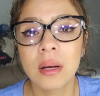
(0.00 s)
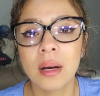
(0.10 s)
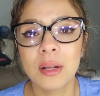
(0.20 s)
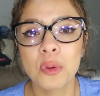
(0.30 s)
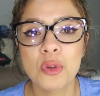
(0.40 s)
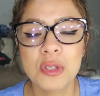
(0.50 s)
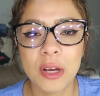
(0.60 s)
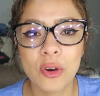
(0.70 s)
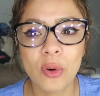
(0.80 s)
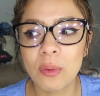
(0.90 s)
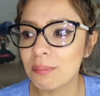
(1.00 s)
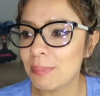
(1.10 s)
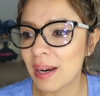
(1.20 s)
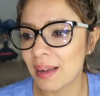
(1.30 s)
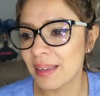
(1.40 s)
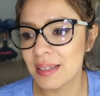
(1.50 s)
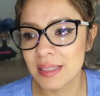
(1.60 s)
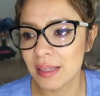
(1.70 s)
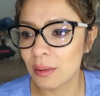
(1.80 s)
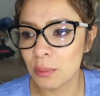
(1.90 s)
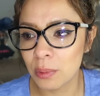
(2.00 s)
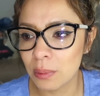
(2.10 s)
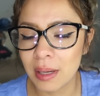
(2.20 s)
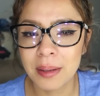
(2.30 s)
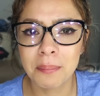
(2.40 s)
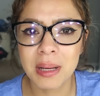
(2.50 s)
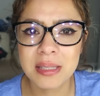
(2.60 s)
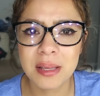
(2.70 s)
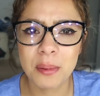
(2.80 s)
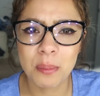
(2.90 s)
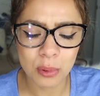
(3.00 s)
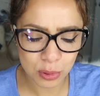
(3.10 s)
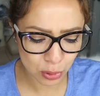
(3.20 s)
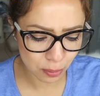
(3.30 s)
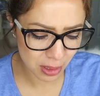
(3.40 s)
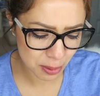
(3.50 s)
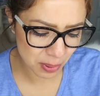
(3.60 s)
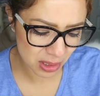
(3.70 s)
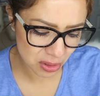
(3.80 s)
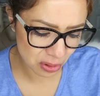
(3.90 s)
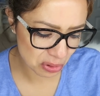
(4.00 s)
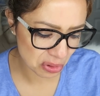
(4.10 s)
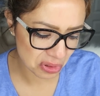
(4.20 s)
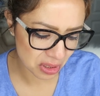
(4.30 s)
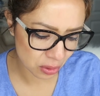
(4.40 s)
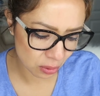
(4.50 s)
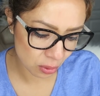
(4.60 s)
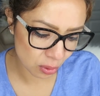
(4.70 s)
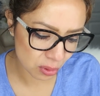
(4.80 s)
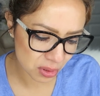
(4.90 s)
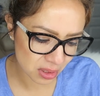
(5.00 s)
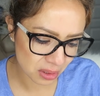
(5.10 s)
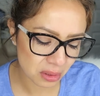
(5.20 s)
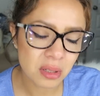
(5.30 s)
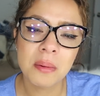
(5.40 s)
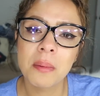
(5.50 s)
Ah, nos dejó para irse a un lugar más hermoso, más precioso, sin dolor, sin